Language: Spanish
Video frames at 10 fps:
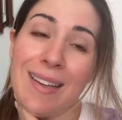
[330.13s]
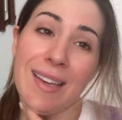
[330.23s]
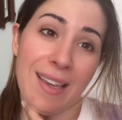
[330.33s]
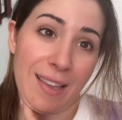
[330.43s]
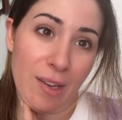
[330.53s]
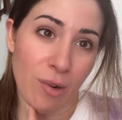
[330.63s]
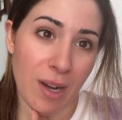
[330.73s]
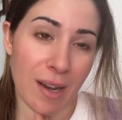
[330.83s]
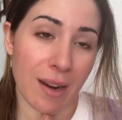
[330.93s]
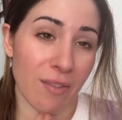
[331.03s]
y tengo
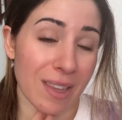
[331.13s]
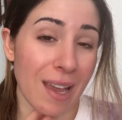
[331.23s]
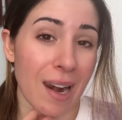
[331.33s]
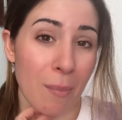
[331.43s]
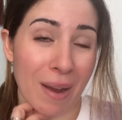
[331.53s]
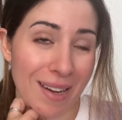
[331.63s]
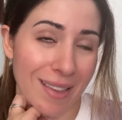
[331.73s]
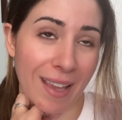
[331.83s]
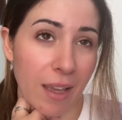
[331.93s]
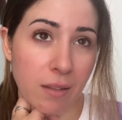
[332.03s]
la cara fatal
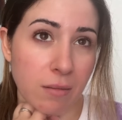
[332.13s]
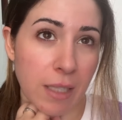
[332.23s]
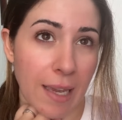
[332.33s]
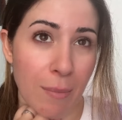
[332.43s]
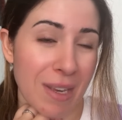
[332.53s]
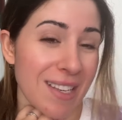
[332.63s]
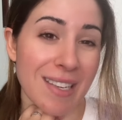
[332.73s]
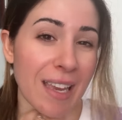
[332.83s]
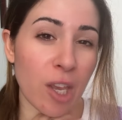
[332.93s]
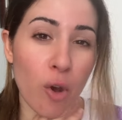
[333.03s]
aparte de que mi
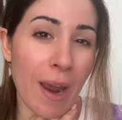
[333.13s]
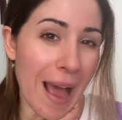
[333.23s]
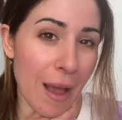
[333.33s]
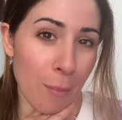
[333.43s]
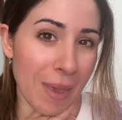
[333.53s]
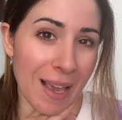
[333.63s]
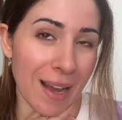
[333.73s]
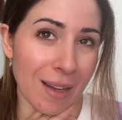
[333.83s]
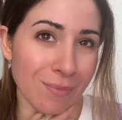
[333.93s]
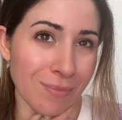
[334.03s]
señora
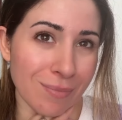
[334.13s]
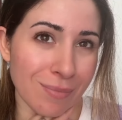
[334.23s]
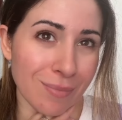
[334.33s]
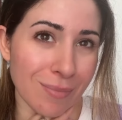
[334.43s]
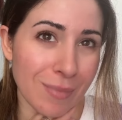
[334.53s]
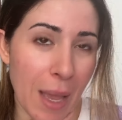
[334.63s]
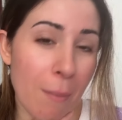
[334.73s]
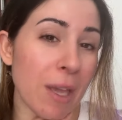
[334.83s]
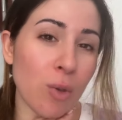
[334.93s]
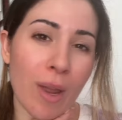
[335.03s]
amiga... Mm,
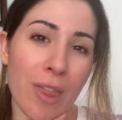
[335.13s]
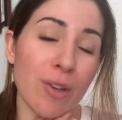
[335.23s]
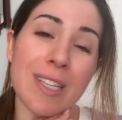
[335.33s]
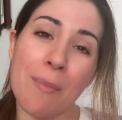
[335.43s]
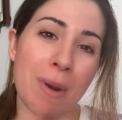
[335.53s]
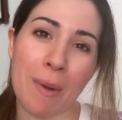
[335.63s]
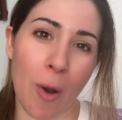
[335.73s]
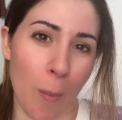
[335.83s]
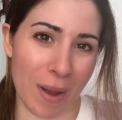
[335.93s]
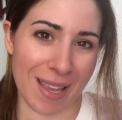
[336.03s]
menstruación siempre me
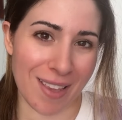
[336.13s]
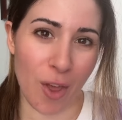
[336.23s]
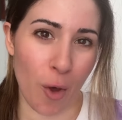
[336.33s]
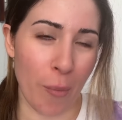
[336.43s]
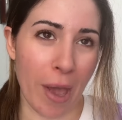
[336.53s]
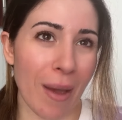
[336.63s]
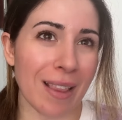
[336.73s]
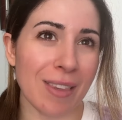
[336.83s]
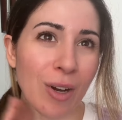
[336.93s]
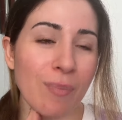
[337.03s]
acompaña a todos mis
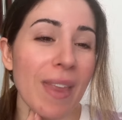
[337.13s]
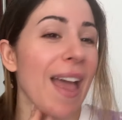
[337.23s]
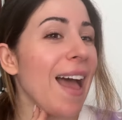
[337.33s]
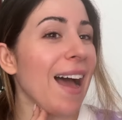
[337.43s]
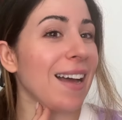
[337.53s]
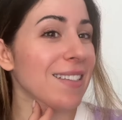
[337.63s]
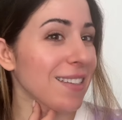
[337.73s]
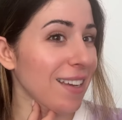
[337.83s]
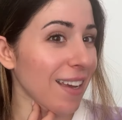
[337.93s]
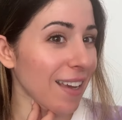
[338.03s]
eventos,
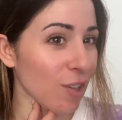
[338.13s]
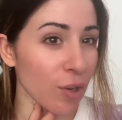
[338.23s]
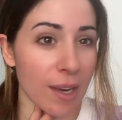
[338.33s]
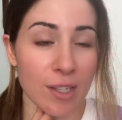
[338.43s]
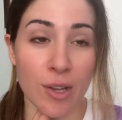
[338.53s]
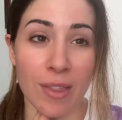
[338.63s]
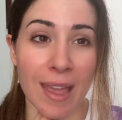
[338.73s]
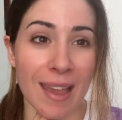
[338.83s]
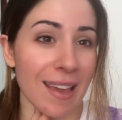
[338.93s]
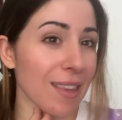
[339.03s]
así que estoy en esos
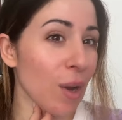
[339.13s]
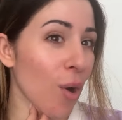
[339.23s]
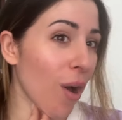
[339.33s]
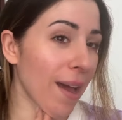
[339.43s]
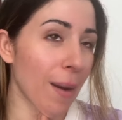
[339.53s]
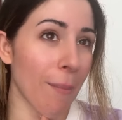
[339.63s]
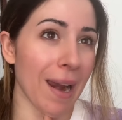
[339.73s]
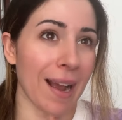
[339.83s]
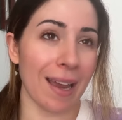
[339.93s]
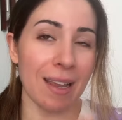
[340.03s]
días en que tengo ojeras,
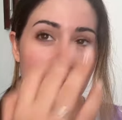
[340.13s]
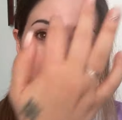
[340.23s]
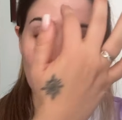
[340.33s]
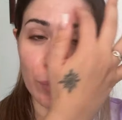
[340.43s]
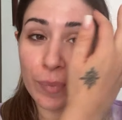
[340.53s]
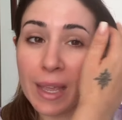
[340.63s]
mala cara y de todo.